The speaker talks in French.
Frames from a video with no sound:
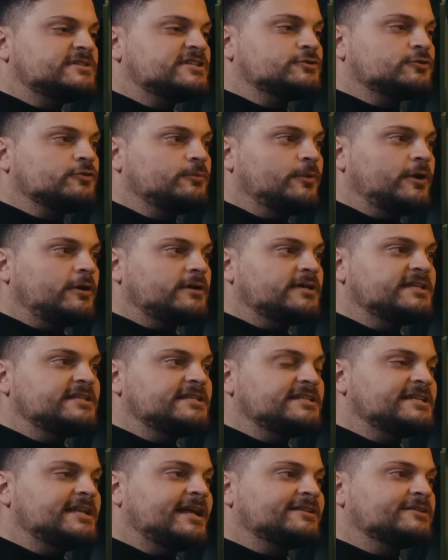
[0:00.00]
petite rumeur qui
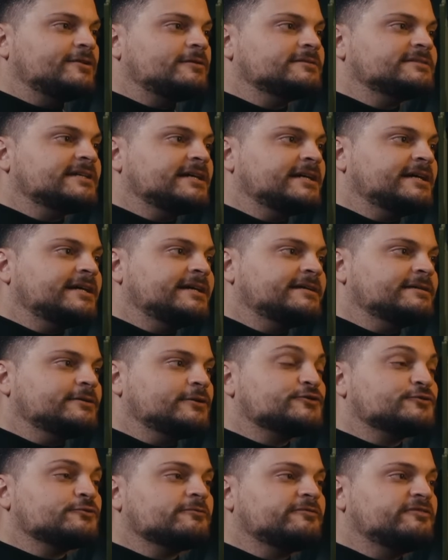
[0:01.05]
dit qu'il attendrait
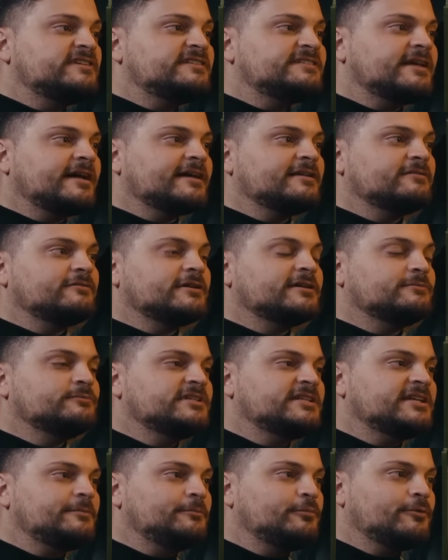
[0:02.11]
que son fils arrive en
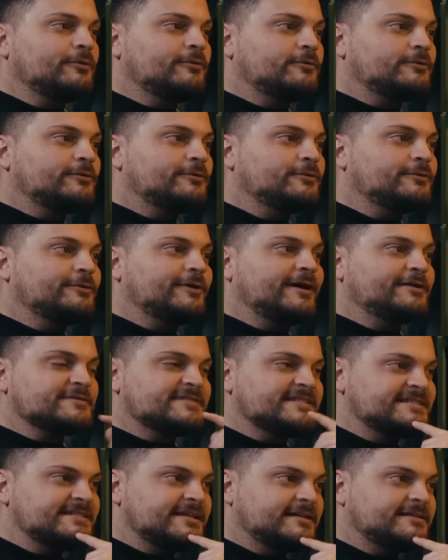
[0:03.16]
NBA pour euh,
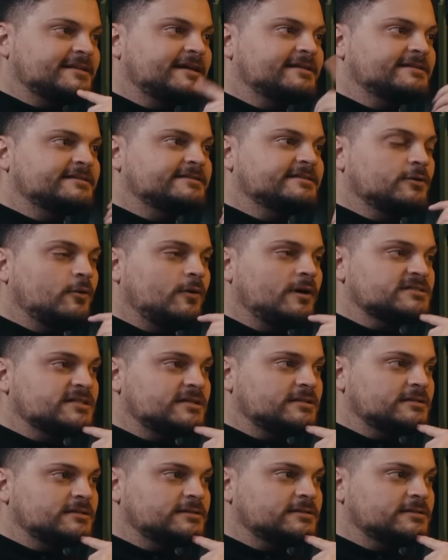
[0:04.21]
annoncer sa retraite. Tu crois, ça